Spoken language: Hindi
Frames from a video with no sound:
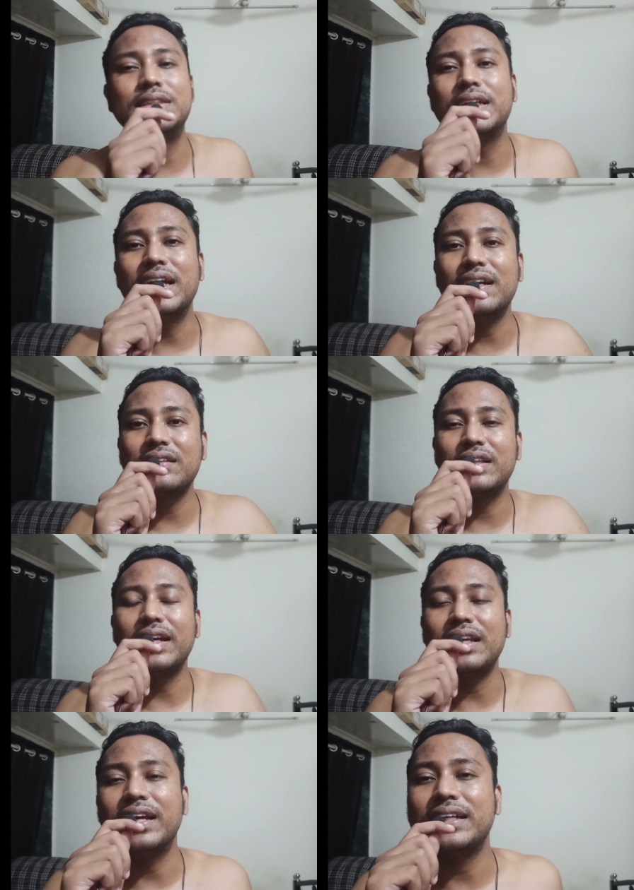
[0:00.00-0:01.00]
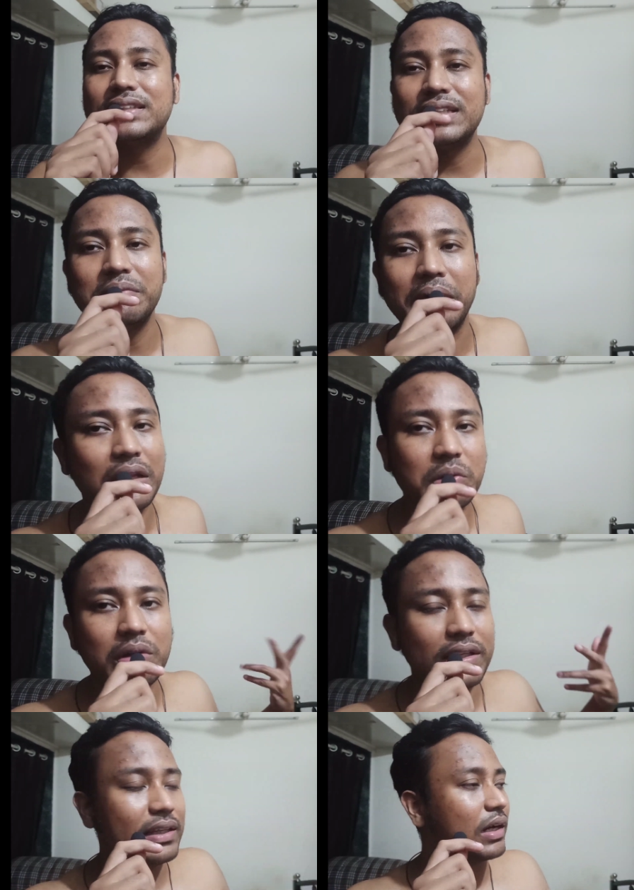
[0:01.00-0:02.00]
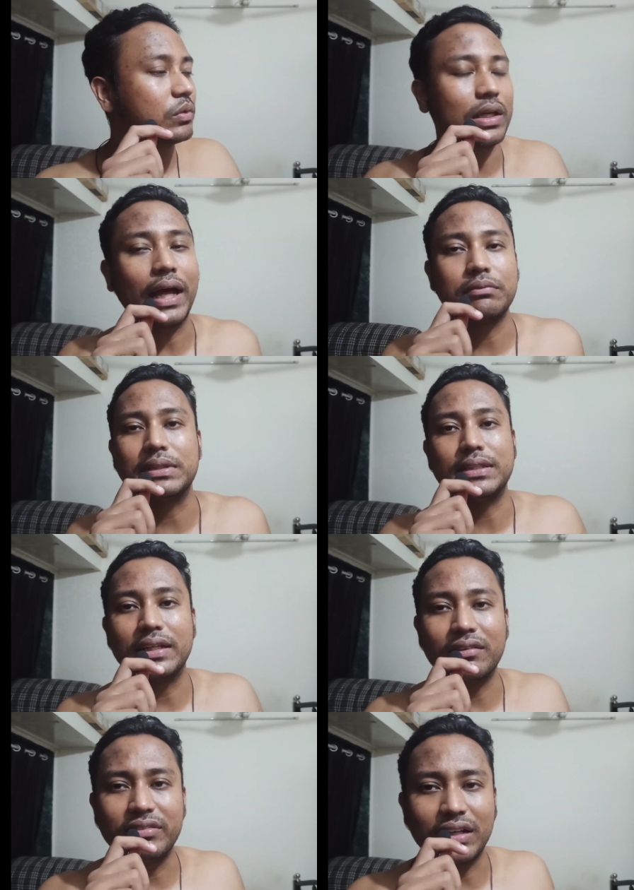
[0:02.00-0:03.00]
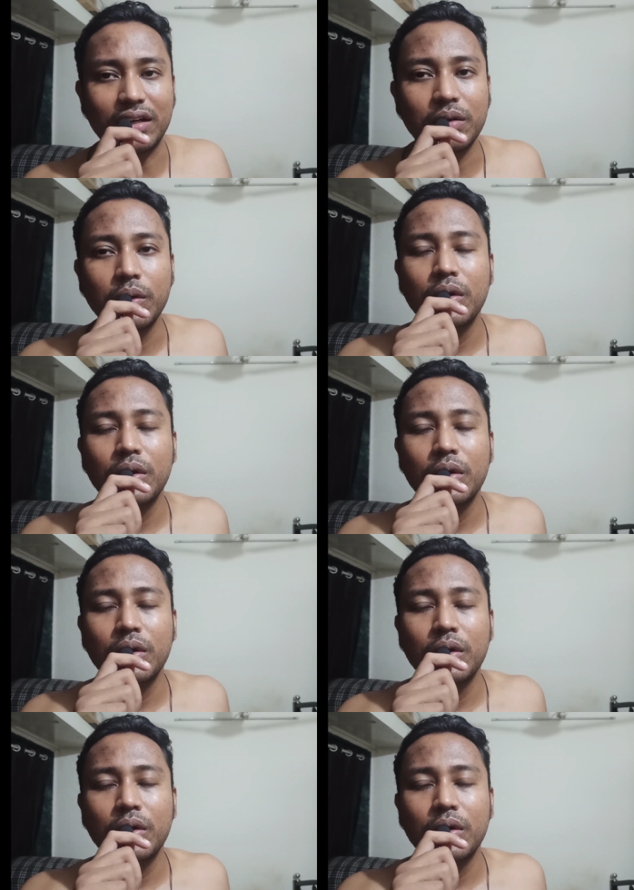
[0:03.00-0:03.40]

सिगरेट देख लिया किसी ने मैंने तो नहीं देखा उनके हाथ में सिगरेट विगरेट